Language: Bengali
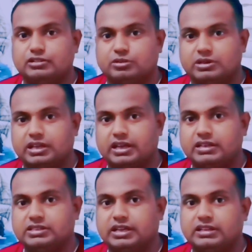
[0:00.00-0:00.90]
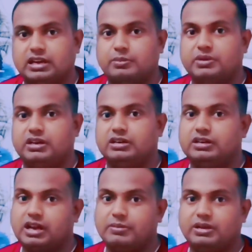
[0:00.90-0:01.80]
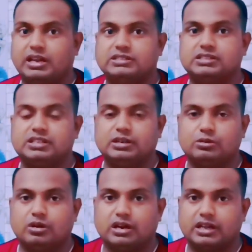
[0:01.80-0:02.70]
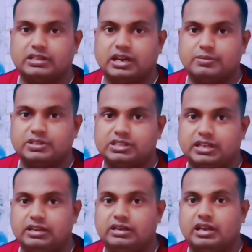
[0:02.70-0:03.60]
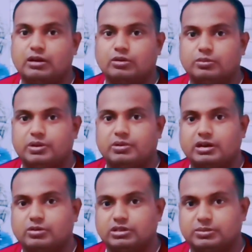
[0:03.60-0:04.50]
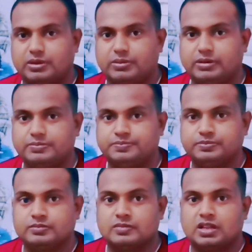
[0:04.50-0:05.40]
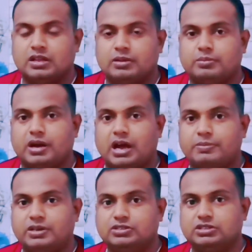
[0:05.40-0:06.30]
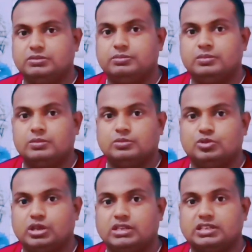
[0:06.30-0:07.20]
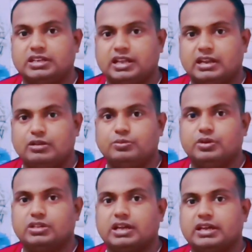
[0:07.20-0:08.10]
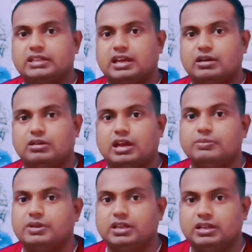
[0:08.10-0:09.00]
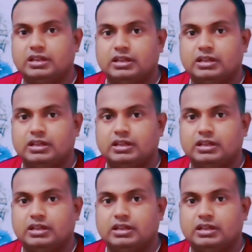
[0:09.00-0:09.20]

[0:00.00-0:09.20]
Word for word: রিয়াল জমা থাকে সেই ক্ষেত্রে আপনি ড্রাইভিং লাইসেন্স রিনিউ করার ক্ষেত্রে আপনি সেই রিয়ালগুলো ব্যবহার করতে পারবেন বা আপনার যদি দুই হাজার রিয়ালের উপরে থাকে তাহলে আপনি